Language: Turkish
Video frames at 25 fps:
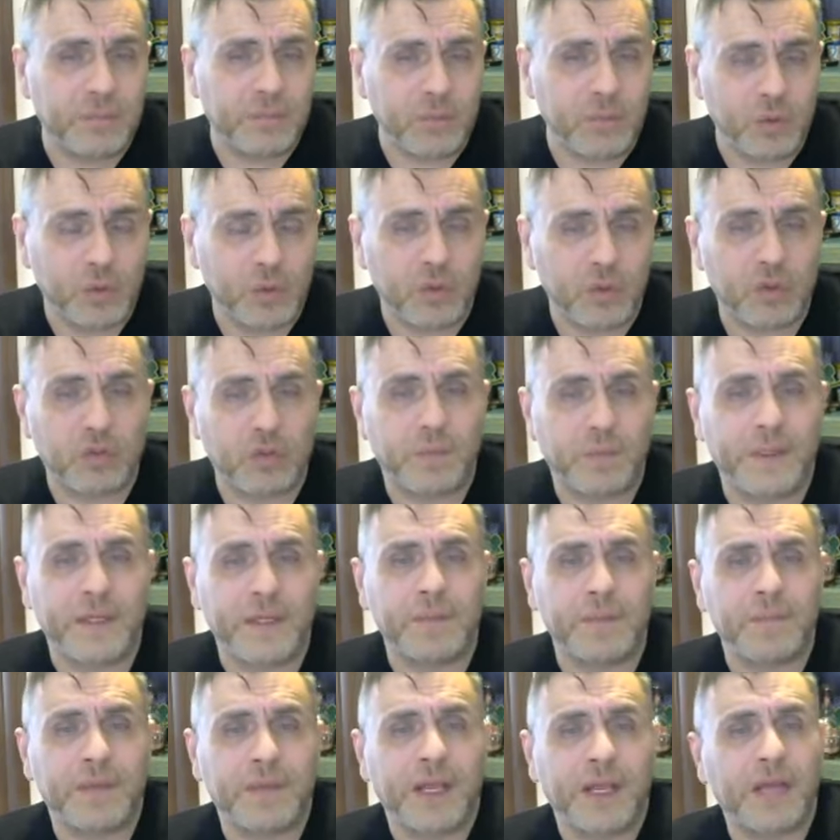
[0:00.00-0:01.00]
Bunu
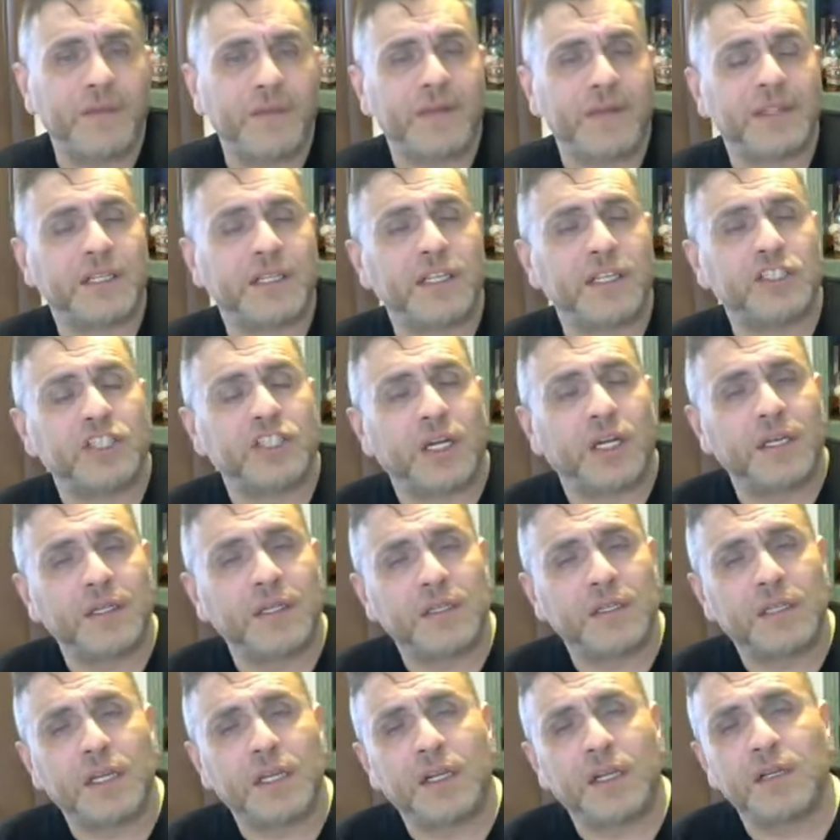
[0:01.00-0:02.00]
unutmayın. Evet geçen
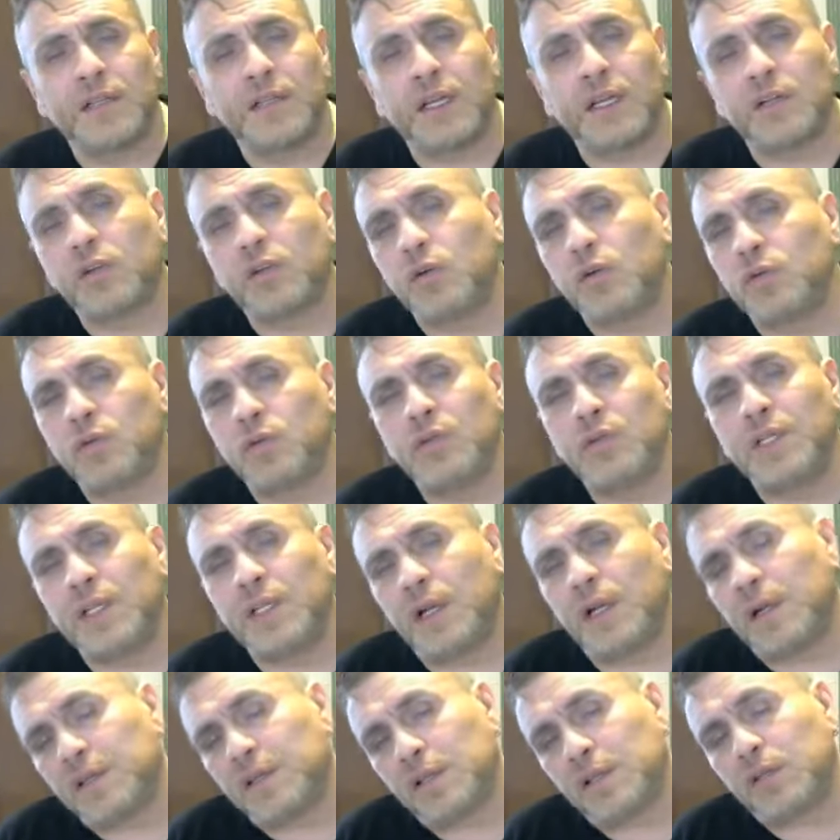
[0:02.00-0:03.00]
yılki kadar kötü
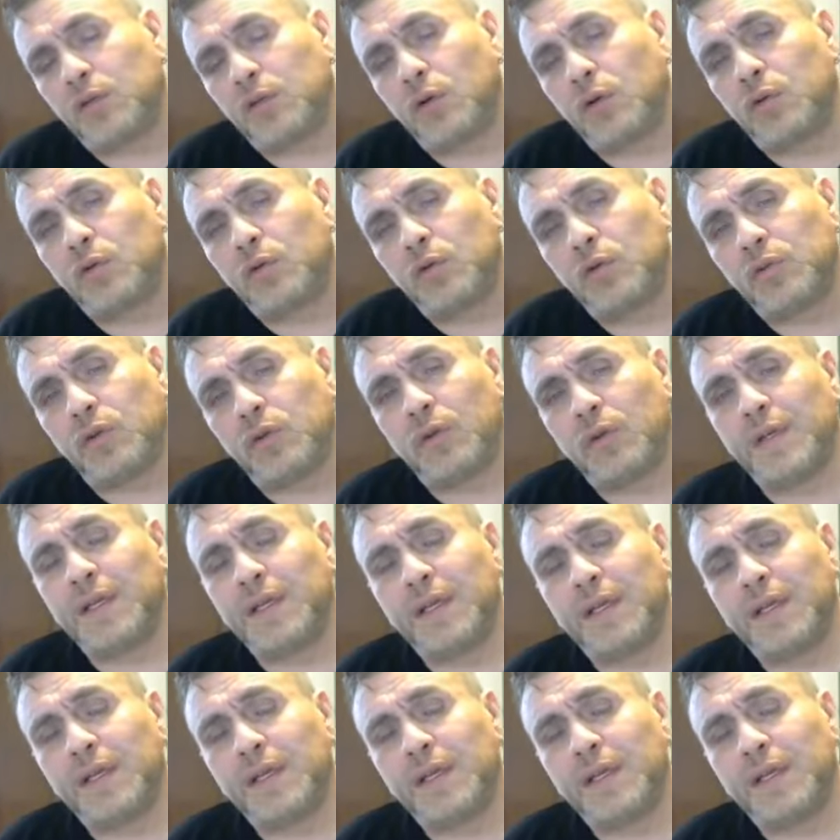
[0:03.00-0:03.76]
değil artık gökyüzü.